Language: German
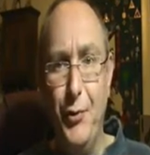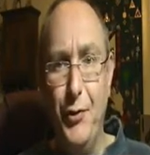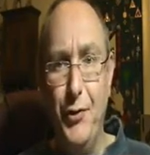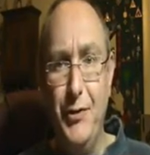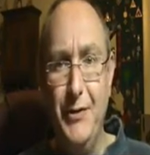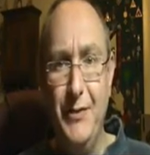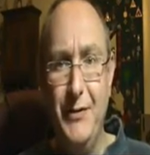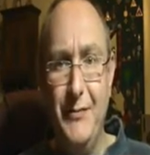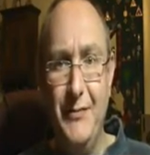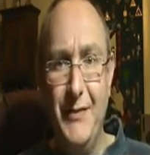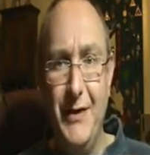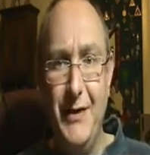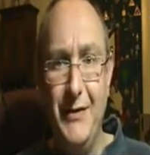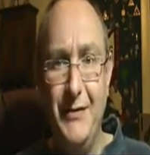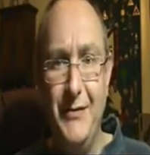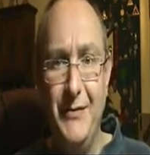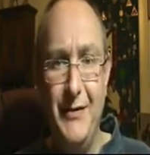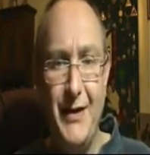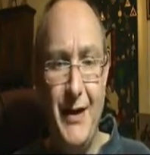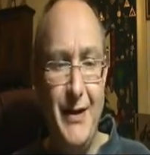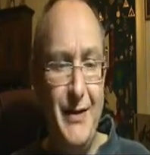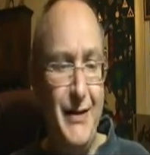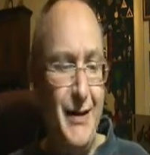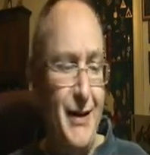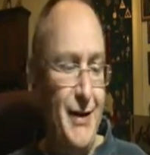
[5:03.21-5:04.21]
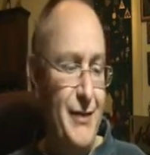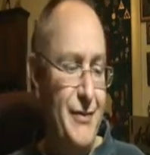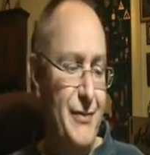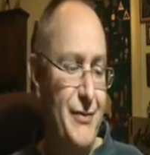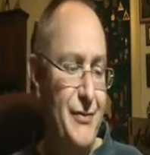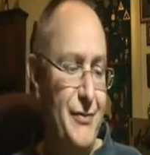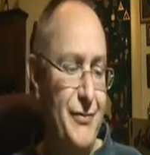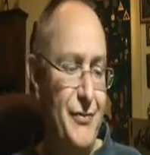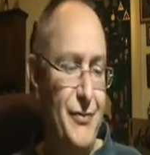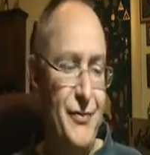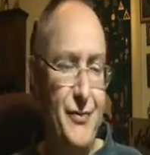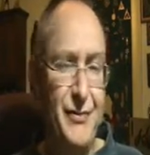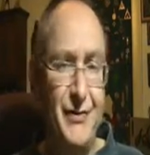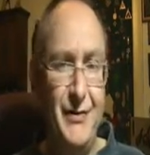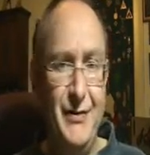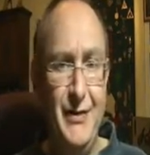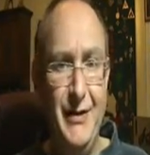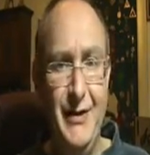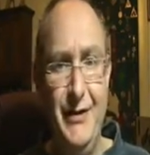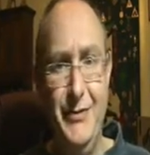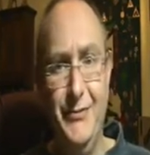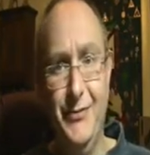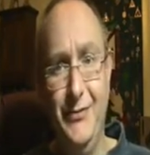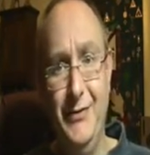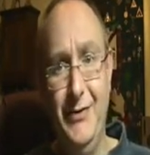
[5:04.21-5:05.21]
möchte man seinen Lesegenuss
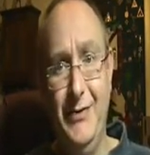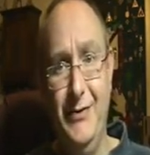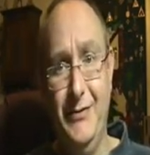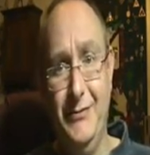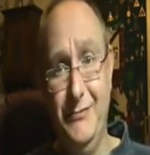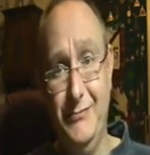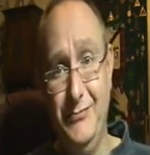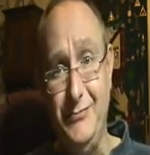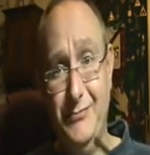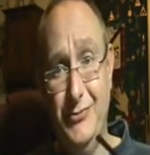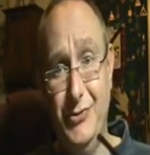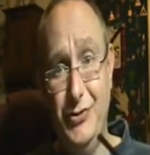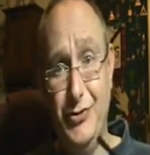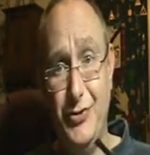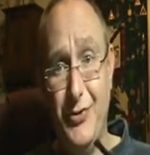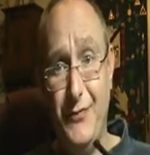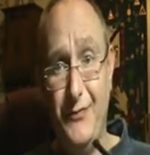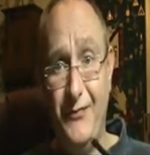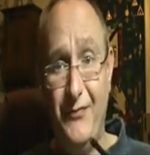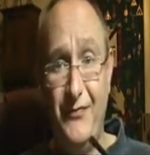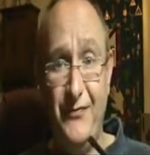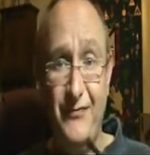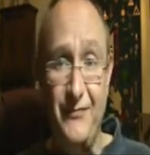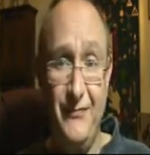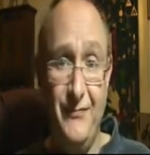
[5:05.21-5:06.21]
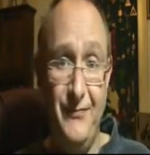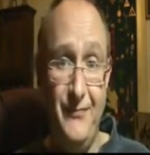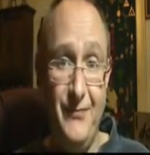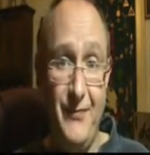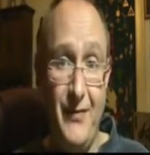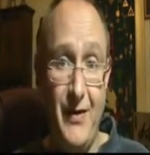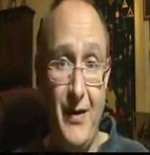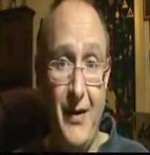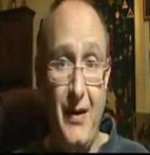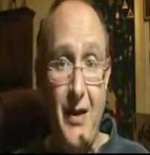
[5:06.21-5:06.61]
nicht durch Stopfen